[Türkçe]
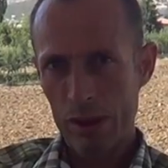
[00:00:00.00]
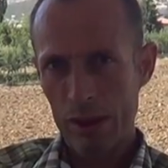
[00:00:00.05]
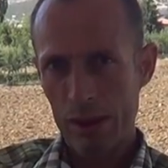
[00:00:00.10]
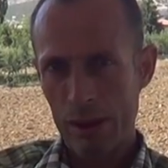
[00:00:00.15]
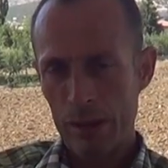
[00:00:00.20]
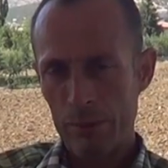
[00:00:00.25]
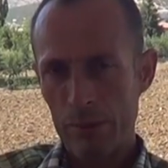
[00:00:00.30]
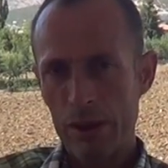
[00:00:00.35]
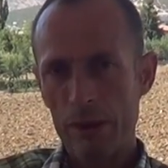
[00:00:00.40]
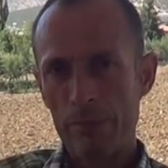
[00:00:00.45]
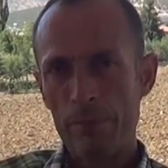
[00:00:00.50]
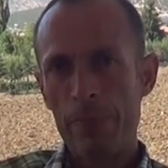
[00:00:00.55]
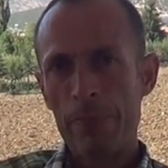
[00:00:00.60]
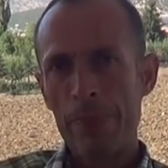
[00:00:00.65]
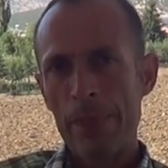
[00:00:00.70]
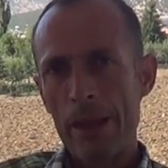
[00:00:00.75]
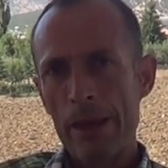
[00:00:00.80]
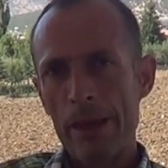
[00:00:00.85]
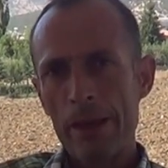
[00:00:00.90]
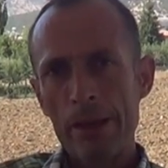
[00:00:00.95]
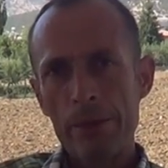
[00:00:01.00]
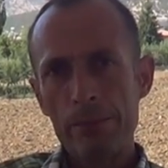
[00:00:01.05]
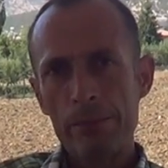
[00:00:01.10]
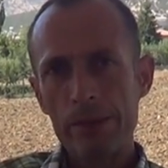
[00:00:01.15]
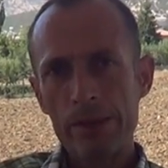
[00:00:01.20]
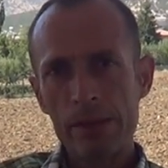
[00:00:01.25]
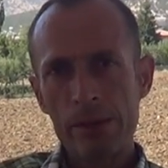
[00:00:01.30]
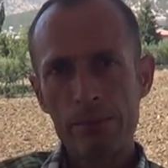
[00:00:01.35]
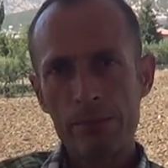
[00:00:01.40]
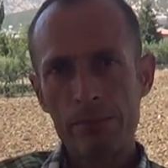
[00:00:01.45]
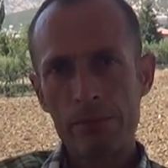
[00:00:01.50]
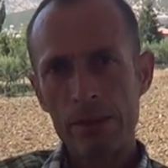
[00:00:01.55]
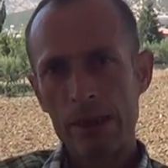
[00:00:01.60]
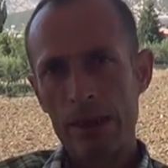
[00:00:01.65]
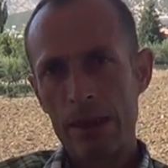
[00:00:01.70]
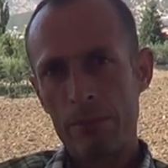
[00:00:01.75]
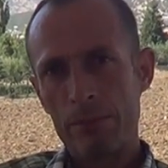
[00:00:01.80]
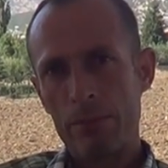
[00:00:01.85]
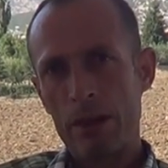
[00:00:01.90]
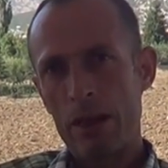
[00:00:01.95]
değil ama bizim
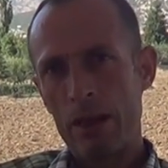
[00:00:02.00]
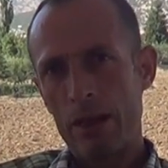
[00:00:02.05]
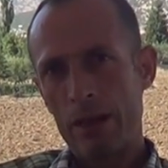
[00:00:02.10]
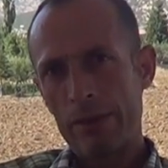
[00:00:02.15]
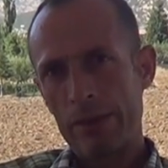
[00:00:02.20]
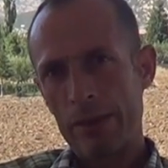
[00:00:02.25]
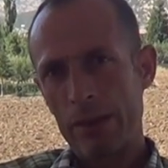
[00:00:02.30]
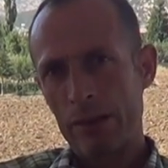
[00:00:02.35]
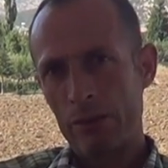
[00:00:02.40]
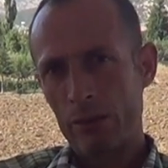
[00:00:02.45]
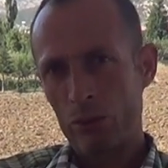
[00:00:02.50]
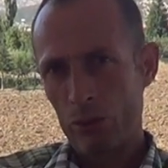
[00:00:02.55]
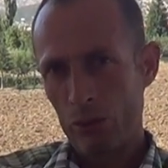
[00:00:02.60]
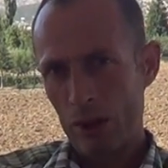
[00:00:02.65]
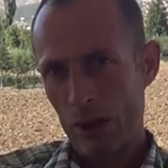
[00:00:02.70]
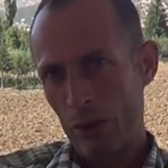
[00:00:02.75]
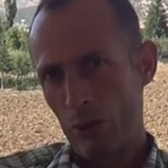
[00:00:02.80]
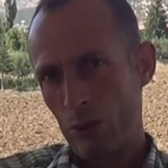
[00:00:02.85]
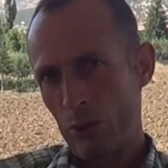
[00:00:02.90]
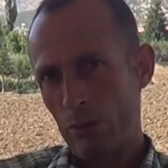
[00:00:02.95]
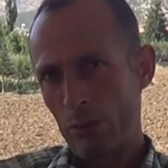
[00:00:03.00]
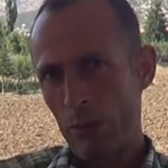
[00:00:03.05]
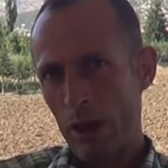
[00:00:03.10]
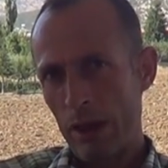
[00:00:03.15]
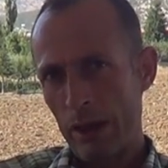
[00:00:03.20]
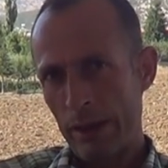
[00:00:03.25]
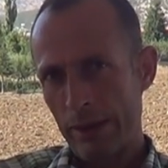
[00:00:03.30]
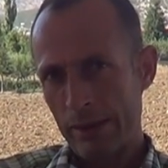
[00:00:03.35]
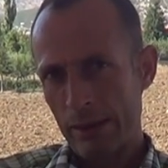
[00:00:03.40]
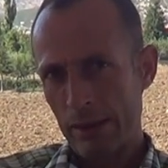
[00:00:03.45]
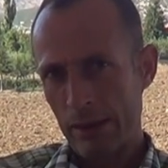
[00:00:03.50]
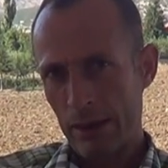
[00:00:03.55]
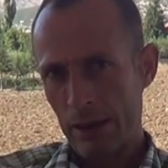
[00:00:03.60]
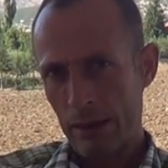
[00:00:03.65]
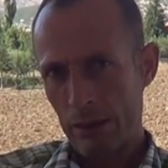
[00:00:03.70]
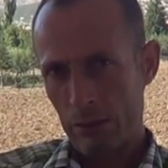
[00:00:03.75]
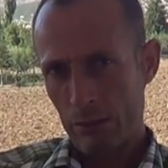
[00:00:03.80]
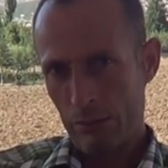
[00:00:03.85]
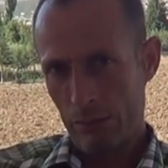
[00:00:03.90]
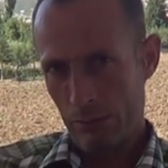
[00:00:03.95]
yeni bağlanılan Güzel Yurt
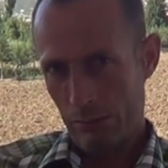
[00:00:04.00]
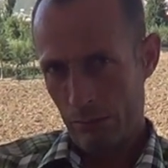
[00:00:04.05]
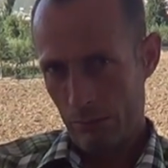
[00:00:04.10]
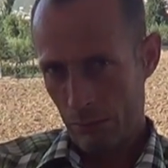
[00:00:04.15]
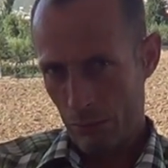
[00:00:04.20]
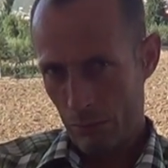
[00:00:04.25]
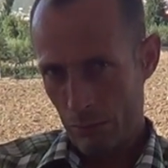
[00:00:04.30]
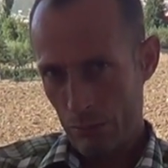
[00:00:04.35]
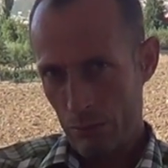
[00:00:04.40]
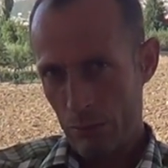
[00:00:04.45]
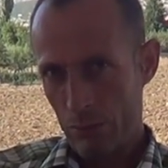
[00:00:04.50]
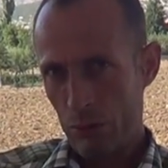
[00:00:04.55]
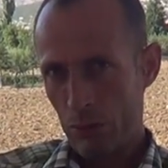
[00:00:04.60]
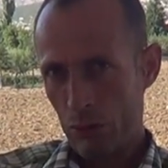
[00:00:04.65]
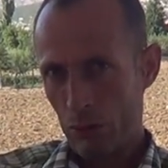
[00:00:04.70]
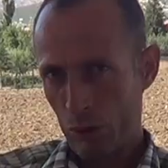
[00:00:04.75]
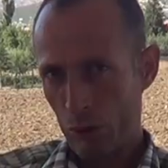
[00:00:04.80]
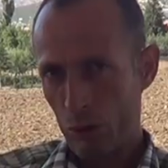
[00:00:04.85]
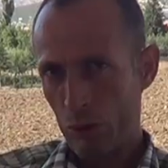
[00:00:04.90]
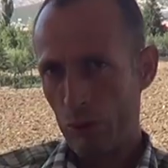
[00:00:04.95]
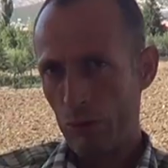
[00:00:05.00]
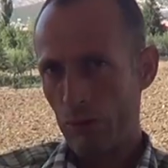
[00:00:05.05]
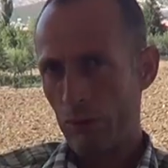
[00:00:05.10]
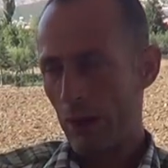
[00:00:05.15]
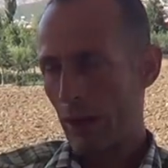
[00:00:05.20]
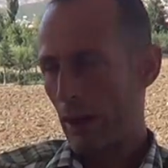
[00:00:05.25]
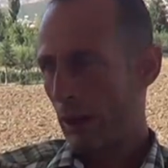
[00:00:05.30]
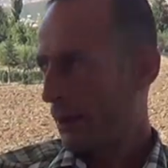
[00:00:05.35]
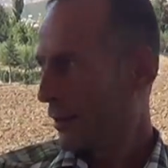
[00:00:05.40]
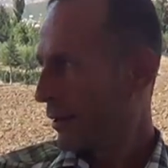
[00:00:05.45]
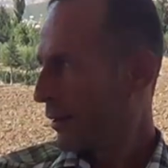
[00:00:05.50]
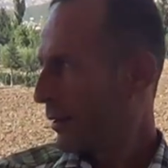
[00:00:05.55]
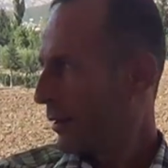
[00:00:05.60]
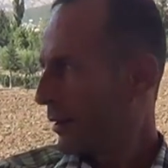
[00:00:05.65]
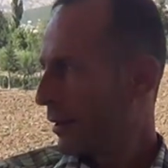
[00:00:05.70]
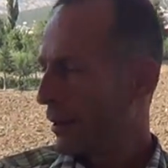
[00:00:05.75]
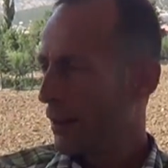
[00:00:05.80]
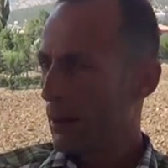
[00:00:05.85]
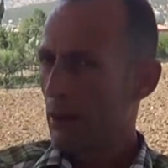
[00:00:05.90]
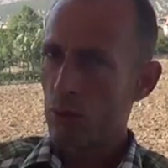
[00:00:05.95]
mahallesinde sorun var
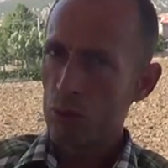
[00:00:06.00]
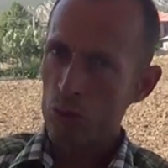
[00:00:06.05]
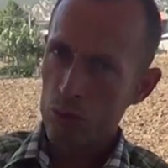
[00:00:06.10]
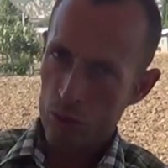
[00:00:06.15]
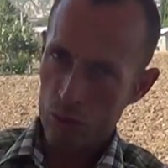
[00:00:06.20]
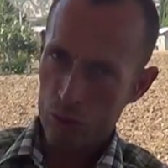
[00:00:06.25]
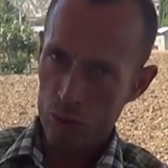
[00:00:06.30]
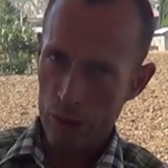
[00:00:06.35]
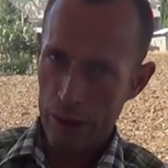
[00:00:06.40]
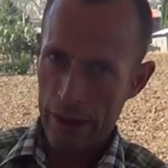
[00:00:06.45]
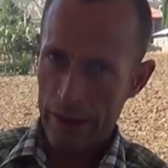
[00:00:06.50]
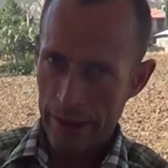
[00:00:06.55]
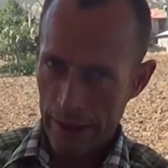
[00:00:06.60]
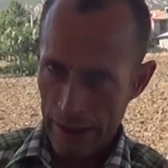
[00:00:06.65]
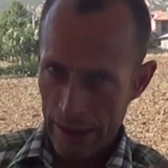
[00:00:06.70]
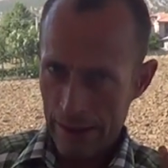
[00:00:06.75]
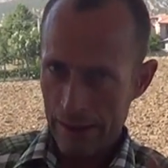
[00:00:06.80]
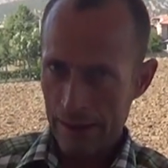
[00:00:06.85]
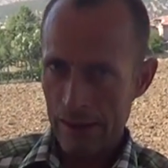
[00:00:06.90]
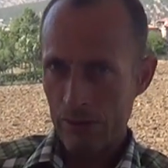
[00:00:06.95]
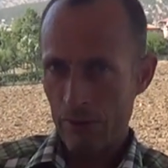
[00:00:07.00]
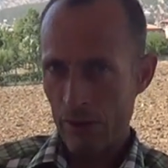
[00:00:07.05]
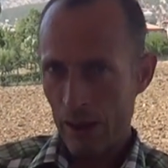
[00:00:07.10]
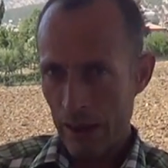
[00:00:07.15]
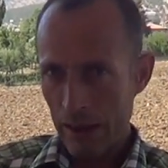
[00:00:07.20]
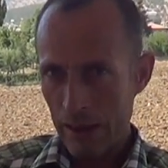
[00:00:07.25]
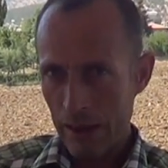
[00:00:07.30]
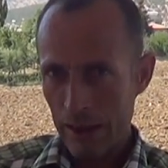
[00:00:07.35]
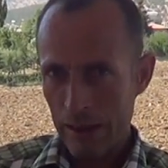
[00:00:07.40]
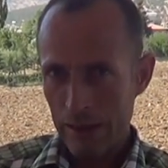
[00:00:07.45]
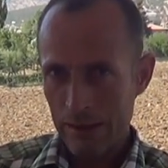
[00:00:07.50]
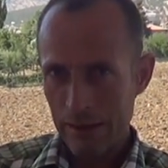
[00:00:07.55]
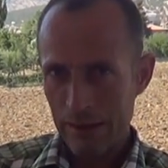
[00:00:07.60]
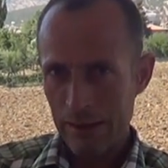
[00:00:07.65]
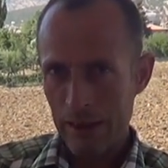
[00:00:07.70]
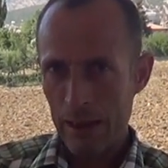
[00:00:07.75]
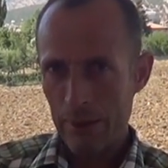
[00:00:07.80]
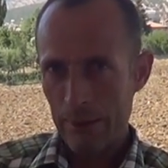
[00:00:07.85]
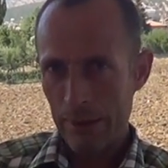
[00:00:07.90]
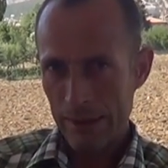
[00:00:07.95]
suların eksik ve yetersiz
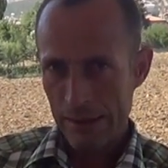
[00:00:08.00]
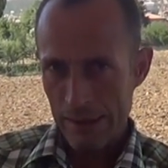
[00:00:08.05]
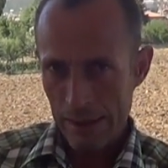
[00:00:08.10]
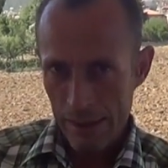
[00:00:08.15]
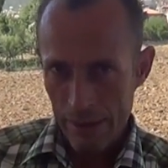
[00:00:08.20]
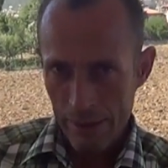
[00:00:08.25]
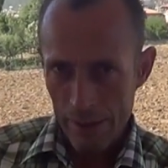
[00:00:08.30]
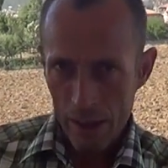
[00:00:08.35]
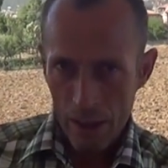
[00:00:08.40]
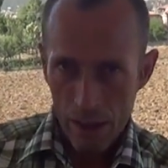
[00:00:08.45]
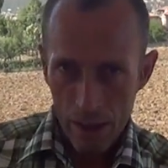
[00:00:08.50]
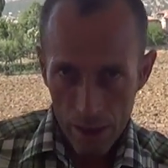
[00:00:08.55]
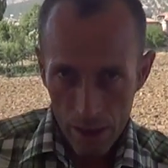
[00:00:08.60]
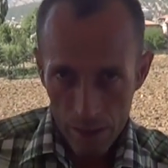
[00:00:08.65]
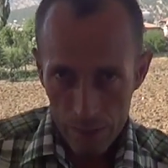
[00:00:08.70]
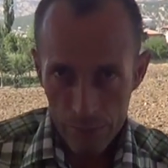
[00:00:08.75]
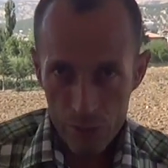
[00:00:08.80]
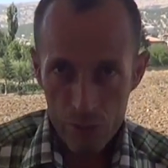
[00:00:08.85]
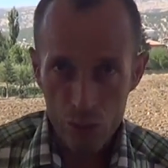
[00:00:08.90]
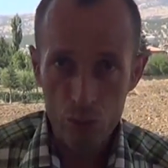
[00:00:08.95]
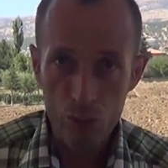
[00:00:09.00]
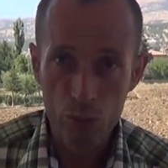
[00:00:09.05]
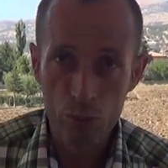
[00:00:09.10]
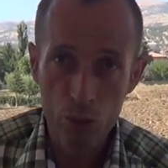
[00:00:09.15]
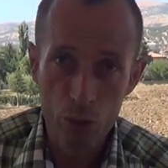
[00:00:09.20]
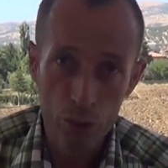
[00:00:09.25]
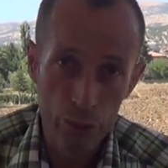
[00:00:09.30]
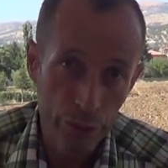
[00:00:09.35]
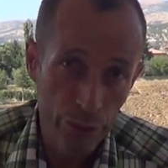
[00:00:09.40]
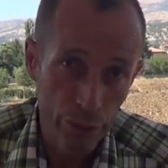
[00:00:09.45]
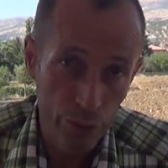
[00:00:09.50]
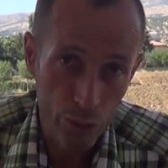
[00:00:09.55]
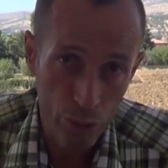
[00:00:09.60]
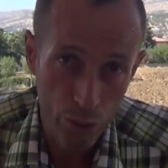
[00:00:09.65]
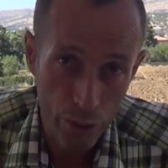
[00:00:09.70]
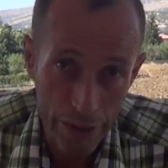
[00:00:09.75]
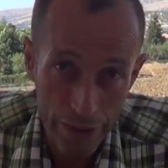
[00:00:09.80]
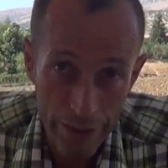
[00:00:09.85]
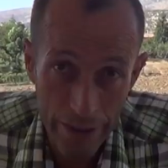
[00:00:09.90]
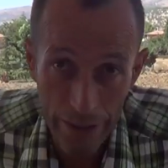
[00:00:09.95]
gelmesiyle alakalı bir durum olduğunu
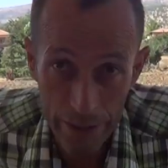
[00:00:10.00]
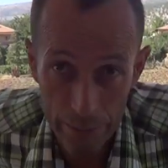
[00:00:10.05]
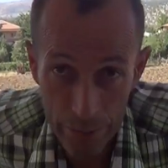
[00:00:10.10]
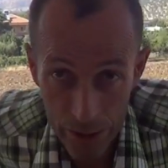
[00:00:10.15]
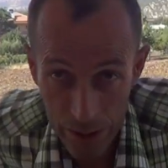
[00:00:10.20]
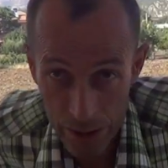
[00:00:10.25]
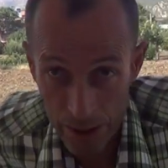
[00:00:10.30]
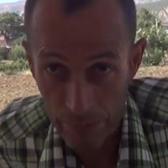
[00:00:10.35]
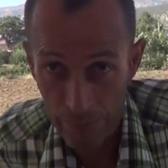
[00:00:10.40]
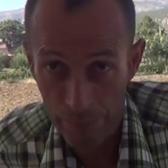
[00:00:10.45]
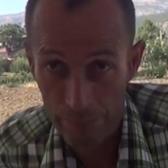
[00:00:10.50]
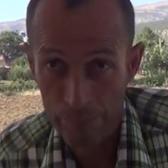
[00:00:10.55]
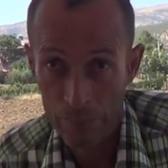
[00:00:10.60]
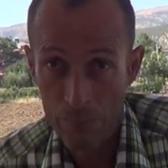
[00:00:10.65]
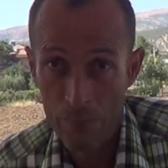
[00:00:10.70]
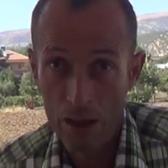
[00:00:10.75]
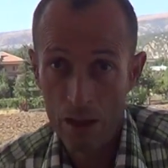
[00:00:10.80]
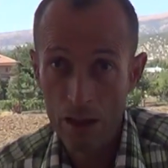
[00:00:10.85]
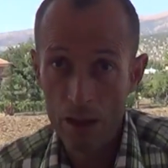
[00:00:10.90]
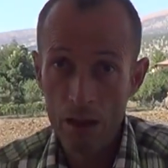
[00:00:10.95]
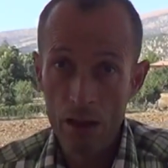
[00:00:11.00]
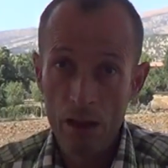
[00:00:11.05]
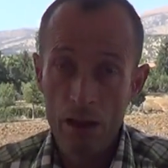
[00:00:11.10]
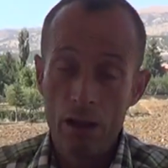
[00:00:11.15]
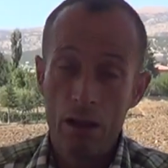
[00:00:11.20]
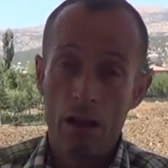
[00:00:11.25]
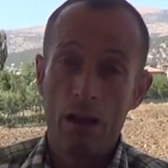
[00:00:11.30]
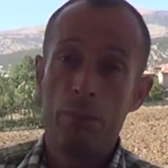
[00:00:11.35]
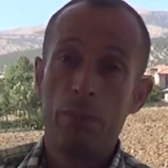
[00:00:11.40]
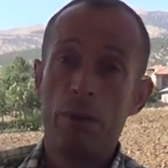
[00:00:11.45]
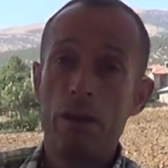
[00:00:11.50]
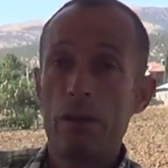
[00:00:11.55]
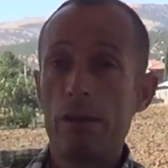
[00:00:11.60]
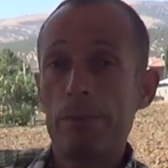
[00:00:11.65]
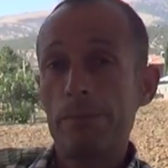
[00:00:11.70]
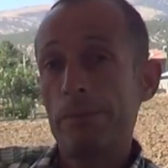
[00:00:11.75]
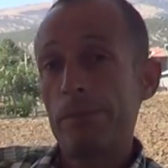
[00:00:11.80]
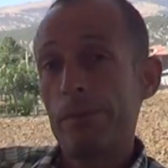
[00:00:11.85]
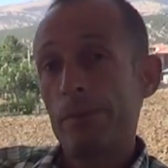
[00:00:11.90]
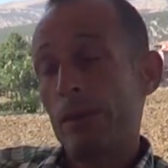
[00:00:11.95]
söylediler bize. Evet. Ama
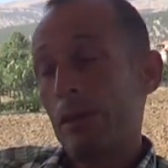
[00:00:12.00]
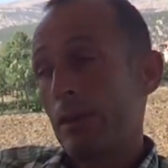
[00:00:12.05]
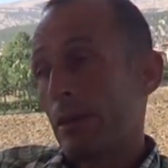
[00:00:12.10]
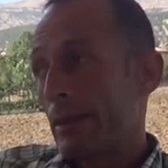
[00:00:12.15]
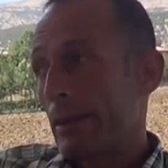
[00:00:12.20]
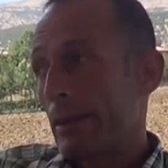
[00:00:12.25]
e,